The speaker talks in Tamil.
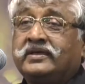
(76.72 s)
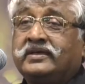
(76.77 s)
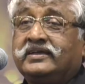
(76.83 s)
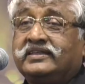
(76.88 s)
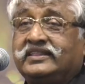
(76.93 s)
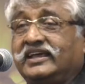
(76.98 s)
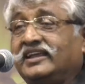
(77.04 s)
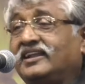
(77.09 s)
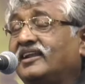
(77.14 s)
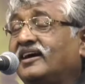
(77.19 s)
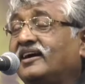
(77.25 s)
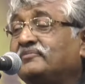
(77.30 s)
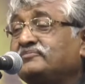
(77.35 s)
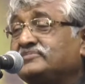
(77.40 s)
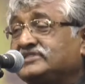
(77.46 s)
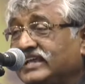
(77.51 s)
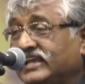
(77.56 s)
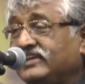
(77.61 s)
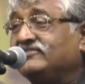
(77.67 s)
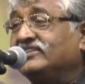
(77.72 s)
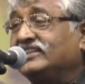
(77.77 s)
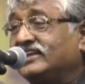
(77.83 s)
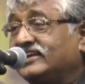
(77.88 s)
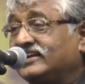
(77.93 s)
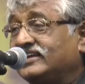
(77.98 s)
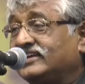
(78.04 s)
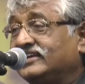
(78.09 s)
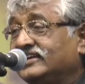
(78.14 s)
இதையெல்லாம்
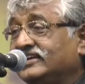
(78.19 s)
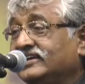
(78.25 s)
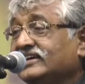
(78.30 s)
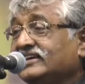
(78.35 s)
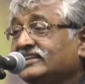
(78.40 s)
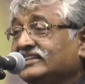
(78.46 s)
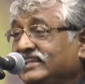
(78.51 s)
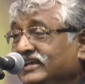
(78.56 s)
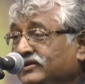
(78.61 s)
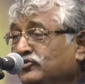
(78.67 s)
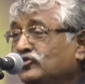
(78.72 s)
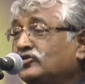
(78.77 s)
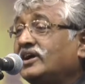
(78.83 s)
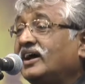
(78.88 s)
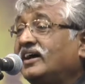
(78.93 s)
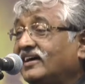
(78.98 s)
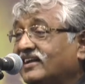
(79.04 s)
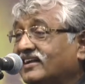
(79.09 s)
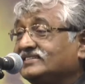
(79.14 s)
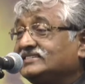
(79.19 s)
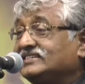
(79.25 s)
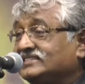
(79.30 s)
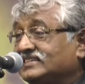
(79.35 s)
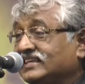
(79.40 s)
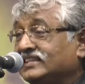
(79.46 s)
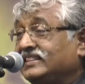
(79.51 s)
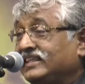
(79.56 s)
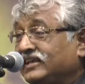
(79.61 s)
செய்வதற்கு திமுக அரசு
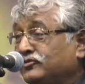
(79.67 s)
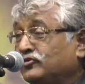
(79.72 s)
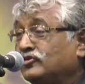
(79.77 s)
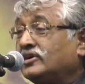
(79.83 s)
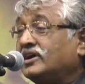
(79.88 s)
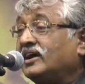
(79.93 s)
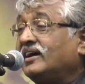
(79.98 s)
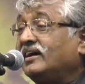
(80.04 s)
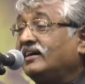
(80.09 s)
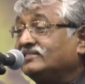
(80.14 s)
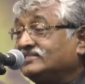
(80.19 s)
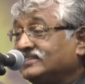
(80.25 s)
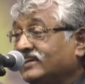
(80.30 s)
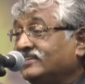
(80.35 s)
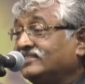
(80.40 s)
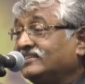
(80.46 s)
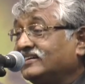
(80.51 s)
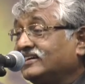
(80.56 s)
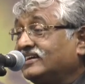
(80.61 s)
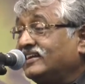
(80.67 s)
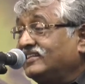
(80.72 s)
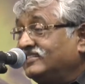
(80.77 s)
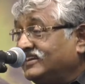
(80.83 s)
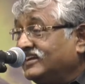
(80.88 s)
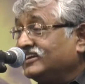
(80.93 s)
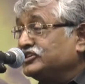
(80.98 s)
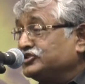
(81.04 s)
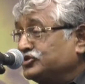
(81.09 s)
திமுக செய்திருக்கிறது
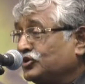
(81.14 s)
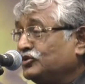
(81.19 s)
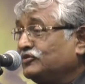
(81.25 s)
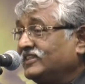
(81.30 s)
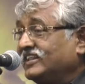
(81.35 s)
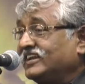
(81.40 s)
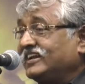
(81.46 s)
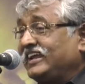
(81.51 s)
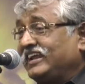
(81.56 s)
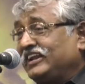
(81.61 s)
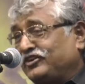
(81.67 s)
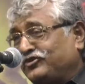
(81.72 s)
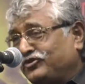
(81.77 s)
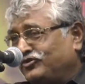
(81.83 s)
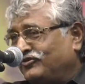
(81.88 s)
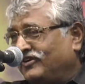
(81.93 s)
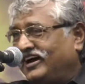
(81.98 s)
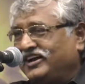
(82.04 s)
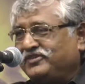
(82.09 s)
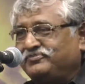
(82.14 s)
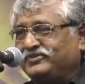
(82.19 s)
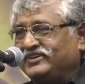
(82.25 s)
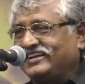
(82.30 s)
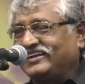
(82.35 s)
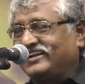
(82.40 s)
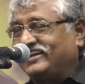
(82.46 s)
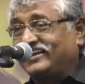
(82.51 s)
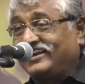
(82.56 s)
என்று சொல்லுவதற்கு எனக்கு ஒரு வாய்ப்பு
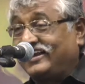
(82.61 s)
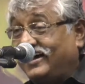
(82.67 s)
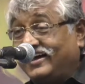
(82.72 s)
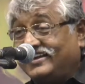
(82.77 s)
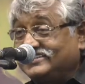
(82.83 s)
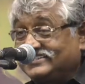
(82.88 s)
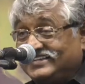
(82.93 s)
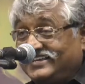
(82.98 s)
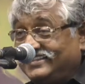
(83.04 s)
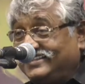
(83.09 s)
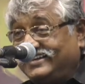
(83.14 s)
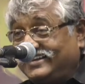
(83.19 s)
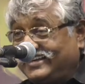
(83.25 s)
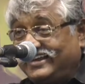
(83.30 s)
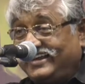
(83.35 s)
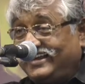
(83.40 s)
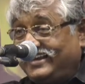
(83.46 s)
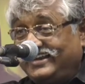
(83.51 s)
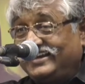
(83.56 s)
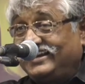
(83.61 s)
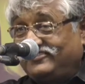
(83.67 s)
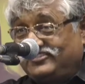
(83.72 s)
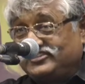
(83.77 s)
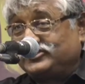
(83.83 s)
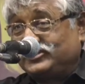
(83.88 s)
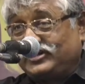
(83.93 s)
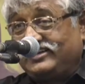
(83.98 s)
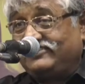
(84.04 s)
என்றார் நான் செய்திருக்கிறேன் என்று
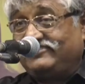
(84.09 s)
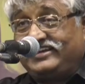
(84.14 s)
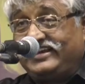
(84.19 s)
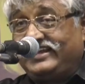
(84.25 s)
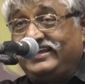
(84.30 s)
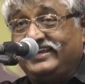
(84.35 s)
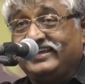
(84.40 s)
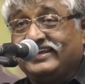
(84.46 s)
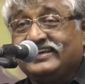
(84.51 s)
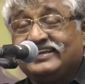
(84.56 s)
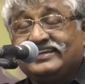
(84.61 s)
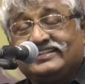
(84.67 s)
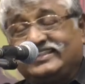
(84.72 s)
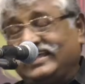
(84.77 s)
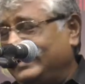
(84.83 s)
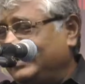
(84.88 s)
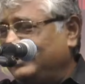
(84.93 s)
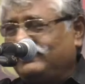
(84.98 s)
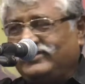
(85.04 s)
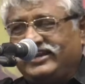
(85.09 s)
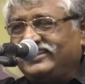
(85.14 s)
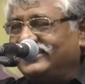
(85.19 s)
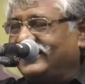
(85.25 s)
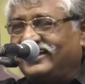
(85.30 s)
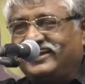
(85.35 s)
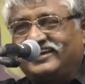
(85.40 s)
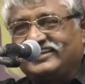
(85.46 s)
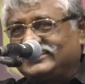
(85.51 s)
அவர் சொல்லவில்லை தனி
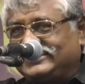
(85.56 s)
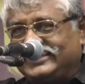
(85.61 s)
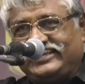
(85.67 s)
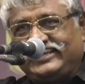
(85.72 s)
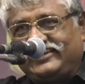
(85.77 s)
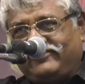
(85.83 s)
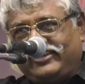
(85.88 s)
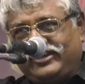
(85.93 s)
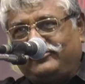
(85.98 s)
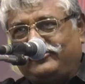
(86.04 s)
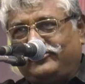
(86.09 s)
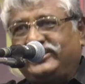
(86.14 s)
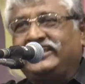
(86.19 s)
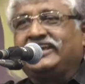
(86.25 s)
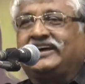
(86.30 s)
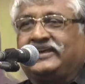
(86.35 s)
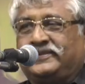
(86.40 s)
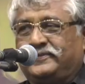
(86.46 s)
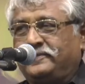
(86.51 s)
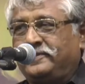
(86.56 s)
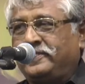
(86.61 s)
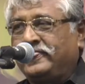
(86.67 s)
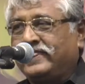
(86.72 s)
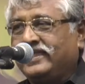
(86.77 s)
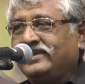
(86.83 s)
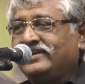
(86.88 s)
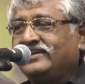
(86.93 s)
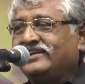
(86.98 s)
மனிதராக செய்யவே முடியாது
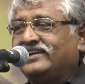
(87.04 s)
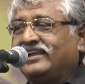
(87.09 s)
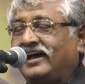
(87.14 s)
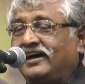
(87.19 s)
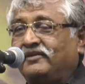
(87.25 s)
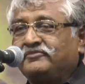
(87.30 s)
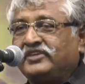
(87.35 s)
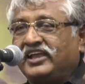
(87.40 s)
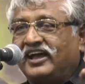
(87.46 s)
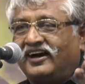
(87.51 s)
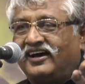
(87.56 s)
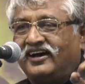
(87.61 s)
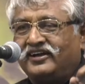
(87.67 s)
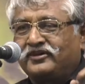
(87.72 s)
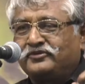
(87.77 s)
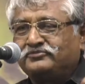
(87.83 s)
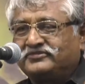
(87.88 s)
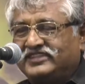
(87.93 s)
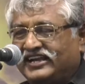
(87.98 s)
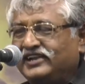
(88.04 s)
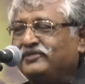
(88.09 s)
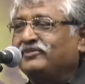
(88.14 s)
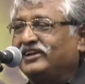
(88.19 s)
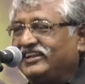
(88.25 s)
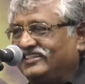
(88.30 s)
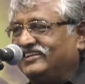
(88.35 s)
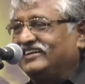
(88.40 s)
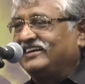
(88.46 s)
நாம் யாரும் தனி
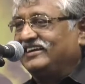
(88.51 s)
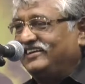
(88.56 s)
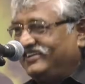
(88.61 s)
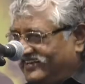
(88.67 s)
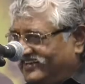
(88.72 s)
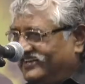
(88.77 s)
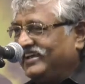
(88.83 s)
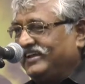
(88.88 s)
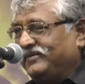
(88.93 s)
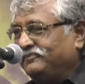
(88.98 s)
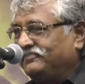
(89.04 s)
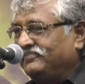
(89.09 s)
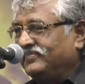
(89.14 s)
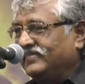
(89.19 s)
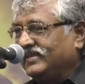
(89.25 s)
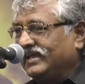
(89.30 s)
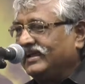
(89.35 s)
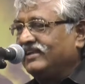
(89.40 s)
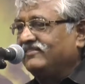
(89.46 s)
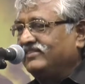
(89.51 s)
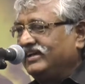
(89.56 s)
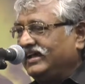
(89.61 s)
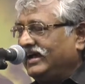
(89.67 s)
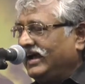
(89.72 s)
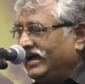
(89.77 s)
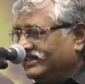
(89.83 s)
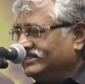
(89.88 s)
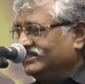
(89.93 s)
மனிதர்கள் இல்லை எனவே
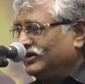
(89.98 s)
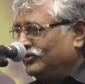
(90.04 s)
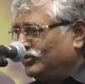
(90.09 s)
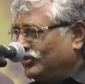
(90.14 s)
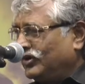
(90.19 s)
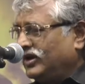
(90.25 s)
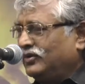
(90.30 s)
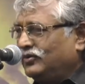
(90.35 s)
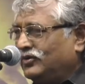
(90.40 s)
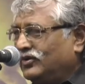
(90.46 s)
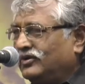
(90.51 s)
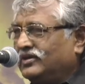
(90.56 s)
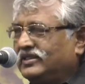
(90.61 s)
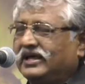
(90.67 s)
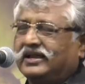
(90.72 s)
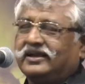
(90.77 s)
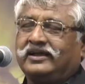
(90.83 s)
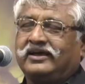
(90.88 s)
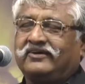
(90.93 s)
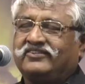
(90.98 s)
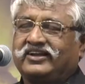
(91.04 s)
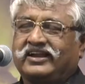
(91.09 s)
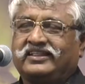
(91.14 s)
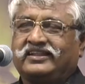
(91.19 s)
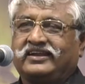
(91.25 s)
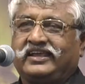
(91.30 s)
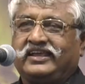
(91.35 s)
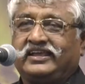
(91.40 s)
அந்த உணர்வோடு தான் அவர்
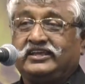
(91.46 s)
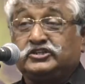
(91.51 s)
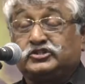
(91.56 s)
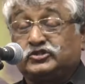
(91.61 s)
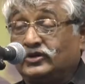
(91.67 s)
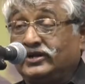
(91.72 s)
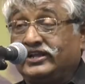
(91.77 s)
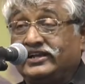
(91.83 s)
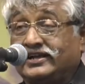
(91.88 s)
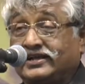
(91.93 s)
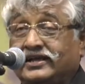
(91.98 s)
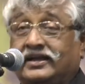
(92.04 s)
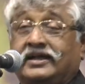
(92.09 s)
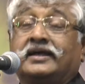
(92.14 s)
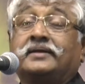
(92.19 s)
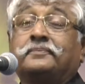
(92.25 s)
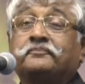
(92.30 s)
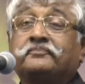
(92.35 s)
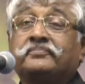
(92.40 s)
அதனை சொல்லியிருக்கிறார்